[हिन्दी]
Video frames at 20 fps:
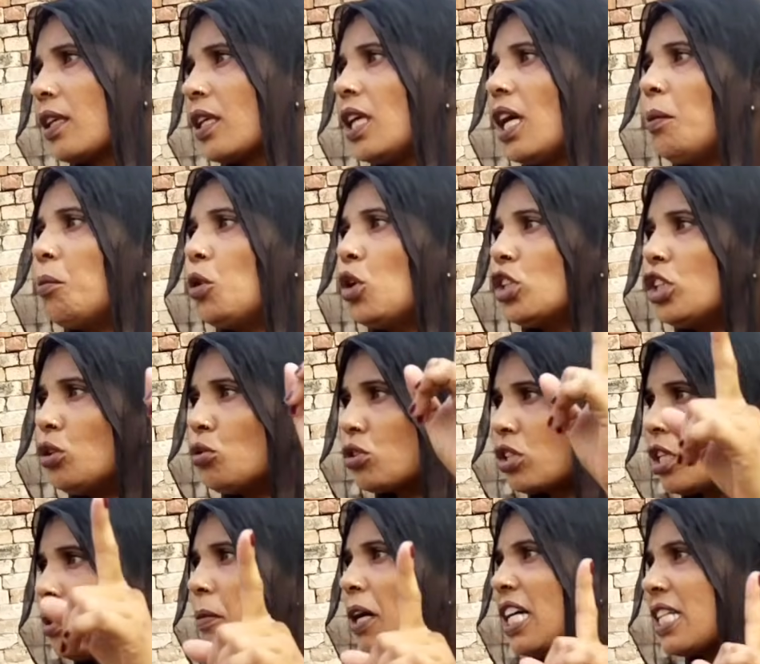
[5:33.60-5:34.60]
क्या मोदी
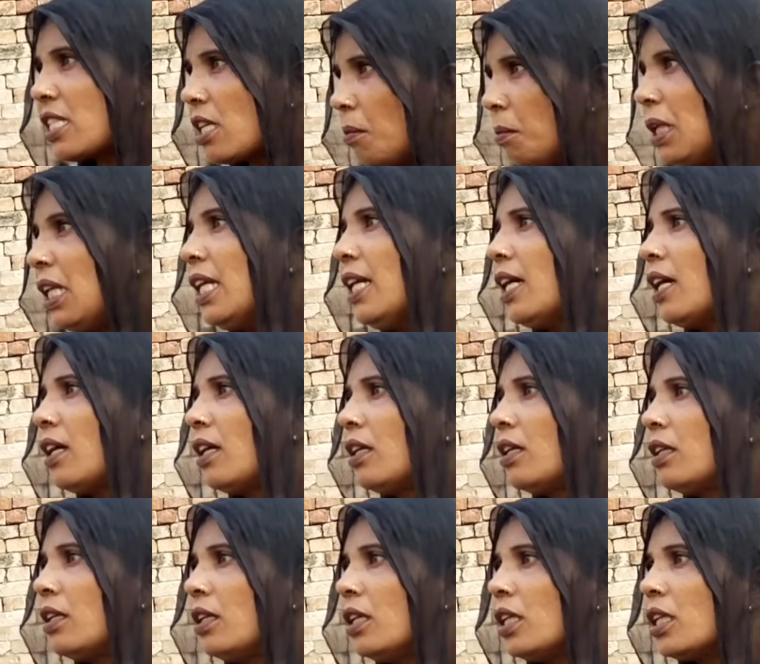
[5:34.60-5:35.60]
उसकी माँ से मिले हैं
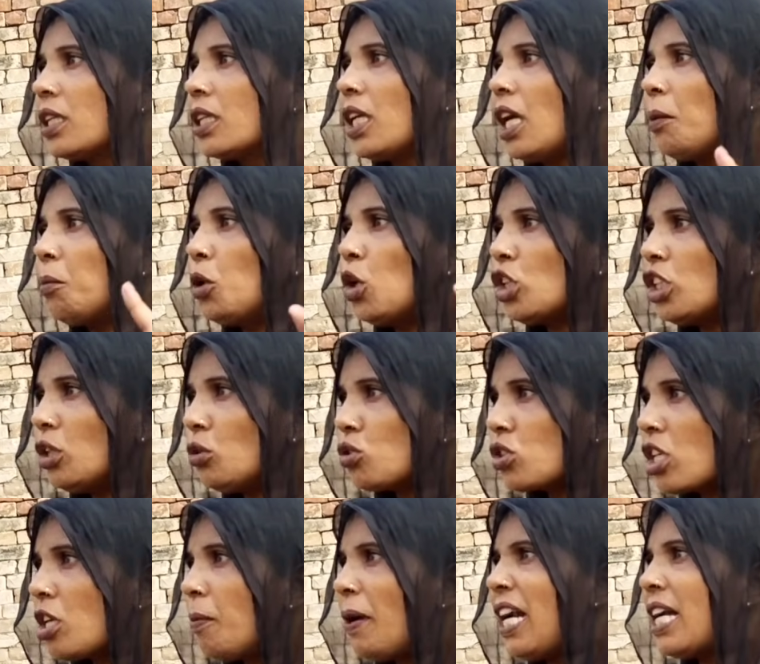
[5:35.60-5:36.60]
क्या मोदी
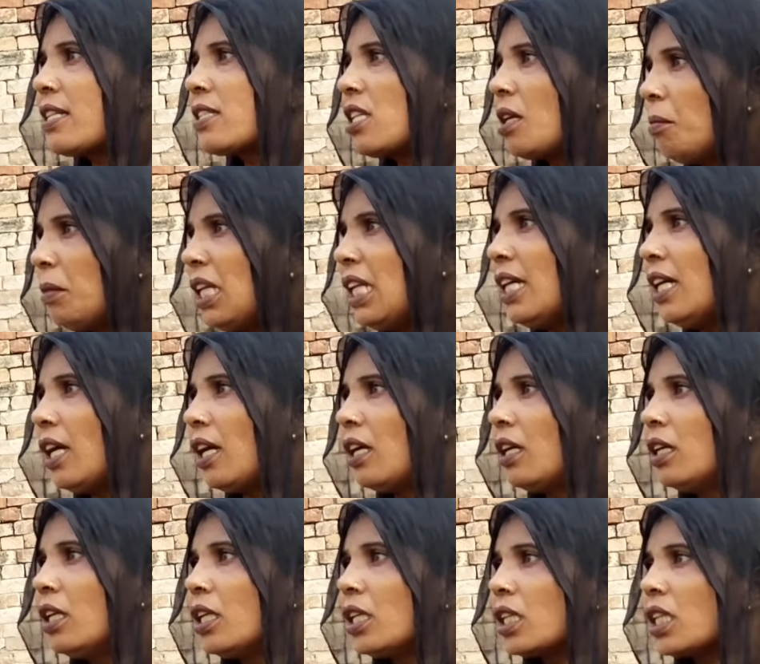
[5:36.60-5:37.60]
उसकी बहन से मिले हैं
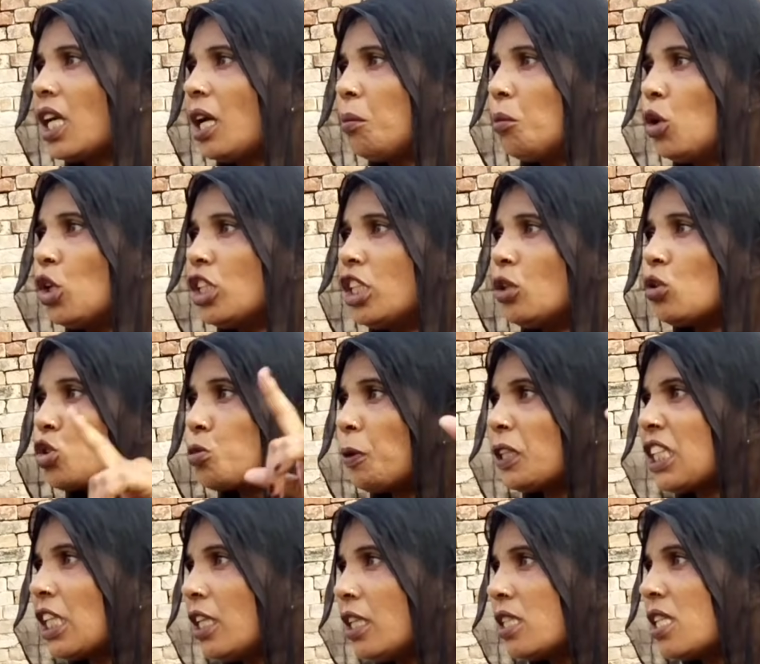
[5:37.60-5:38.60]
क्या मोदी उस
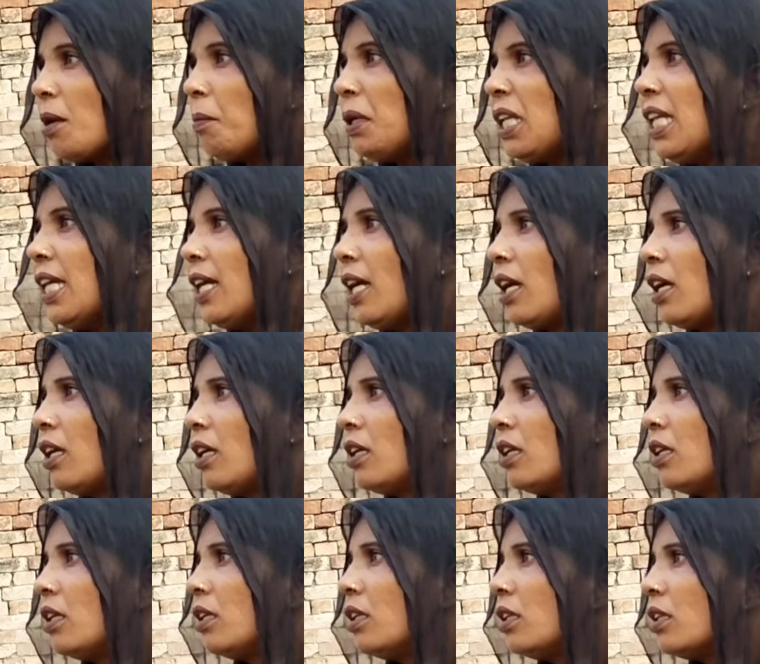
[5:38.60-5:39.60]
पत्नी से मिले हैं
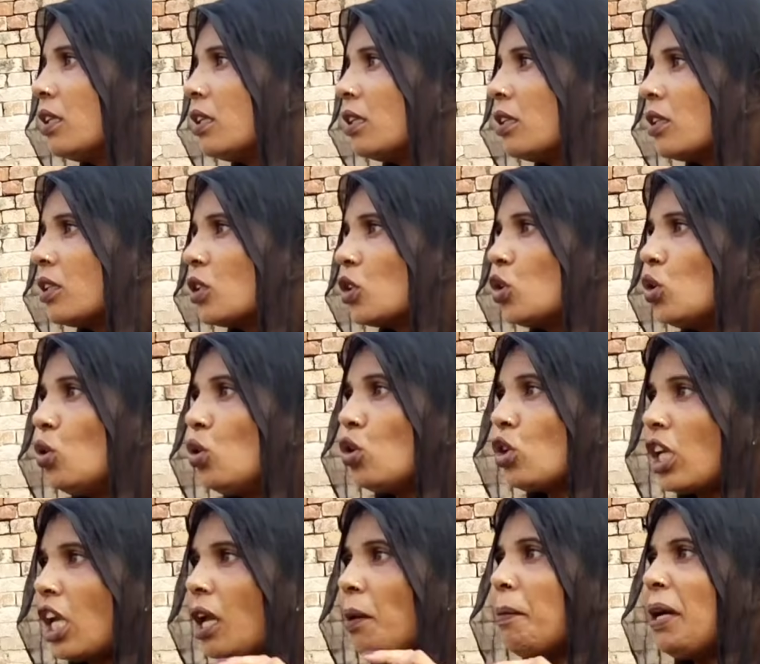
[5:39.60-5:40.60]

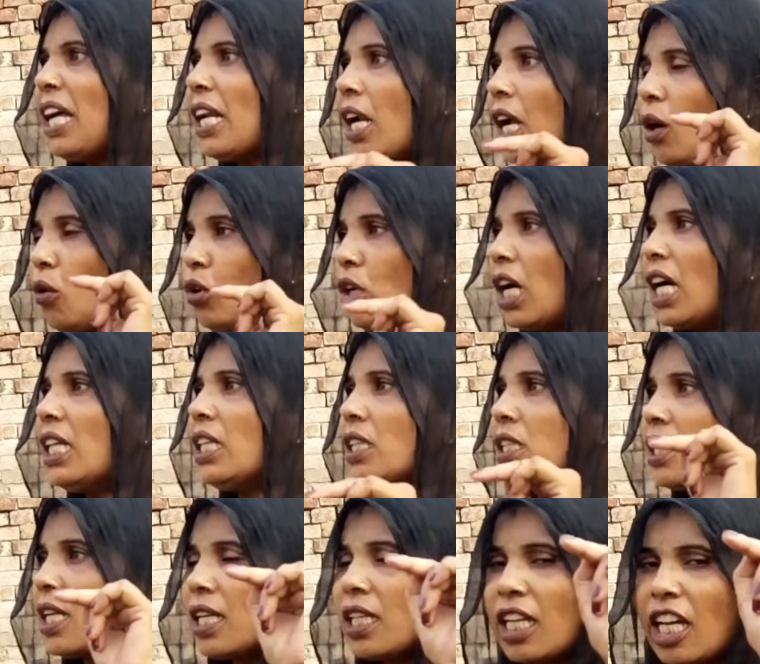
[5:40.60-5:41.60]
क्योंकि मैं राहुल गांधी
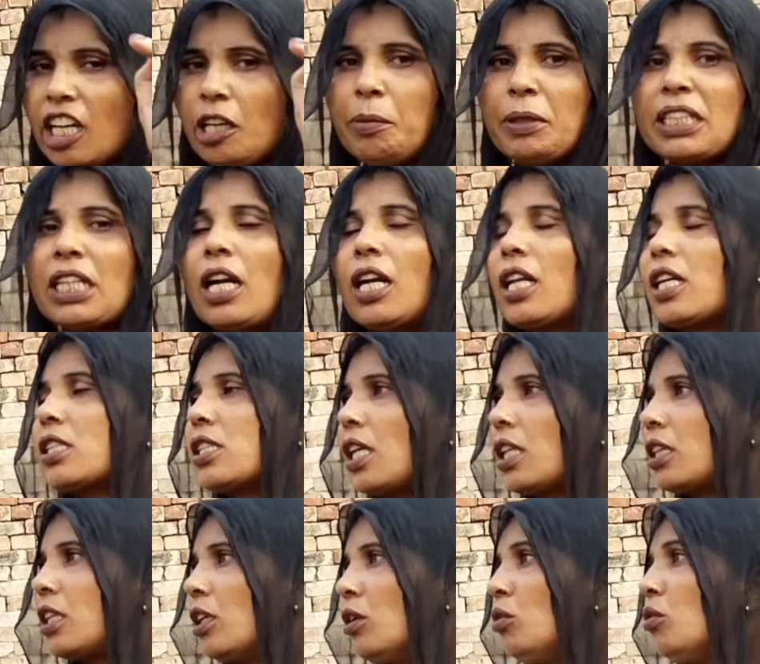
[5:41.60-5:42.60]
से यही बताना
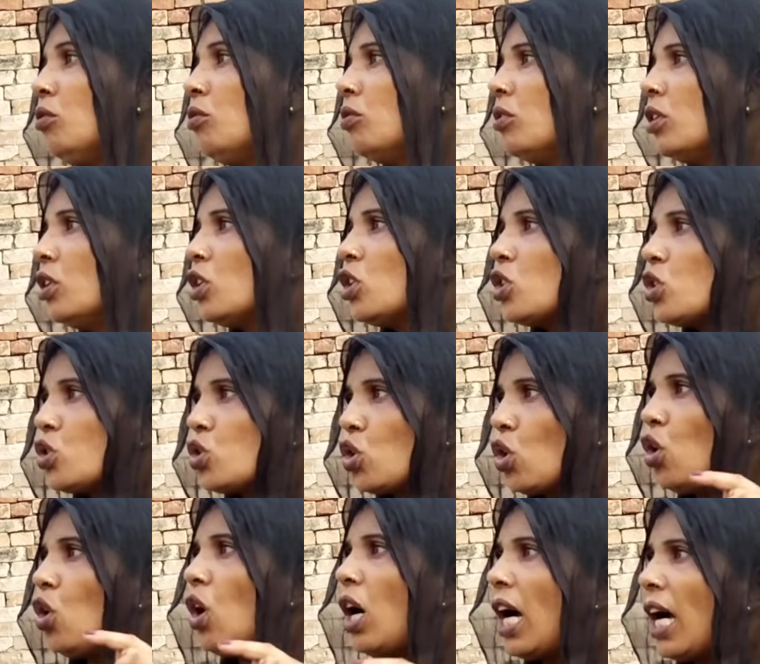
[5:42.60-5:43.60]
चाहती हूँ
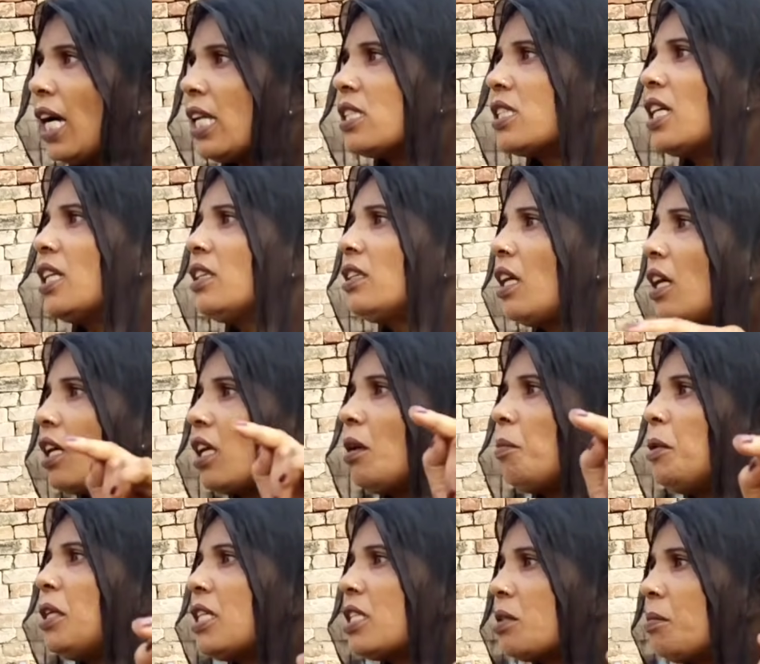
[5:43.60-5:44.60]
जो आज जनता के
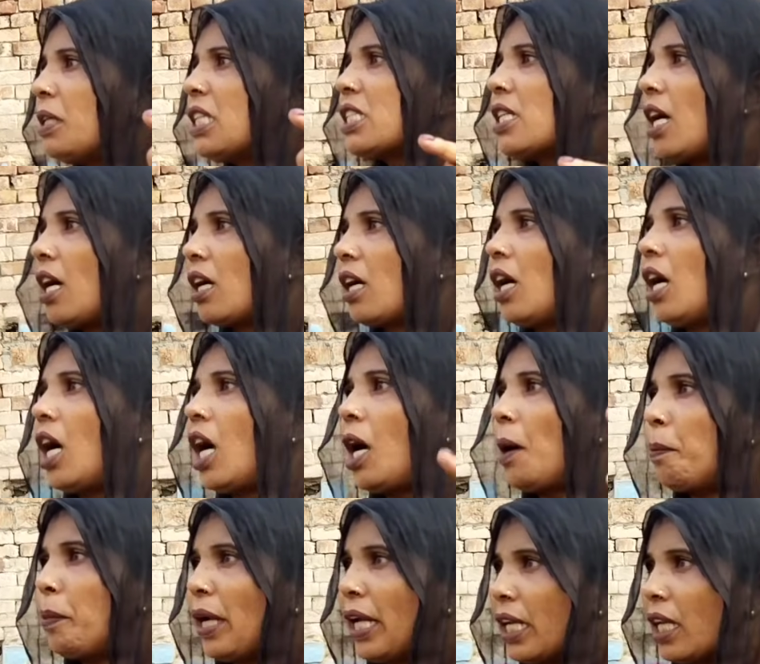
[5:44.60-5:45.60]
बीच में जाकर
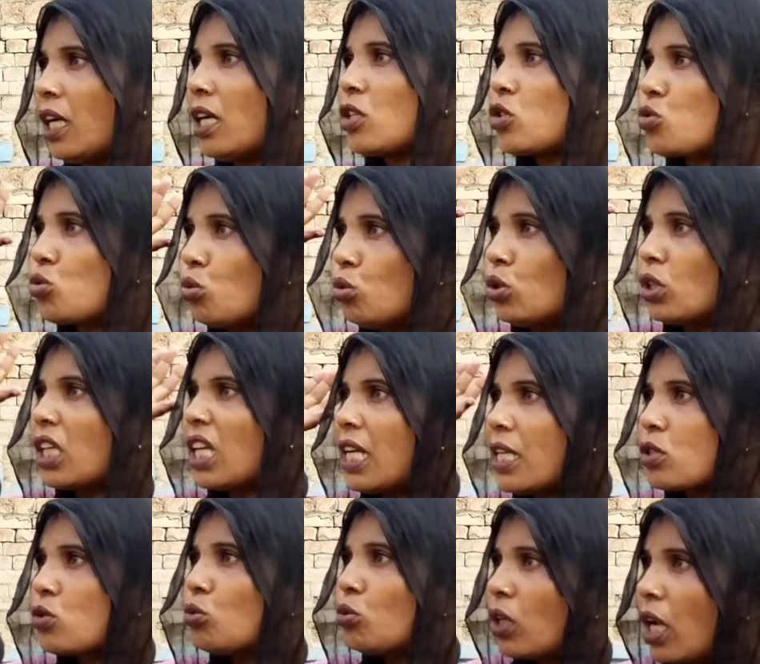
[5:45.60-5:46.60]
आप है ना सूट
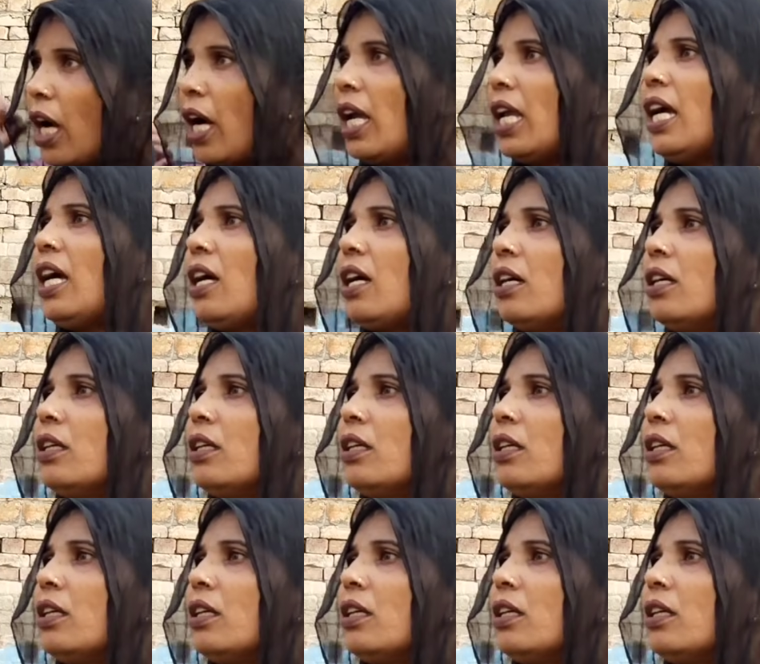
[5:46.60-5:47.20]
केस उठाया